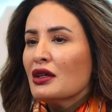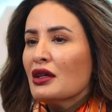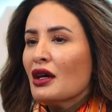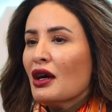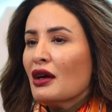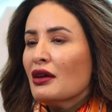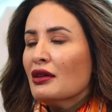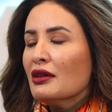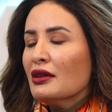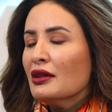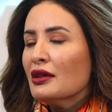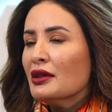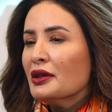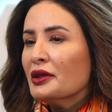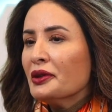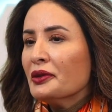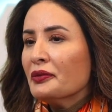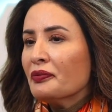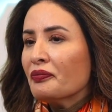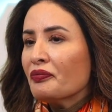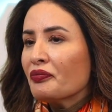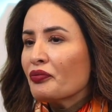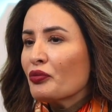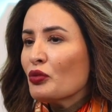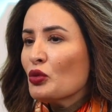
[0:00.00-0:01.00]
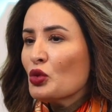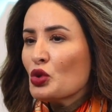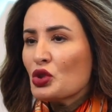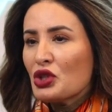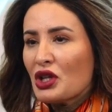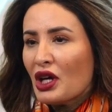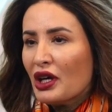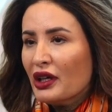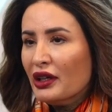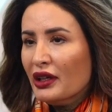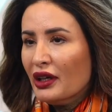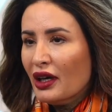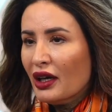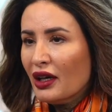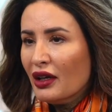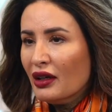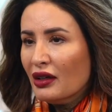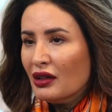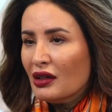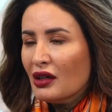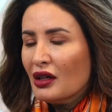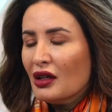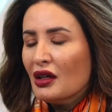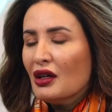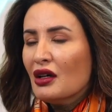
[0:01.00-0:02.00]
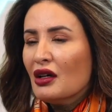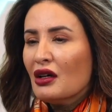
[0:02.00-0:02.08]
يعني مو صحيحه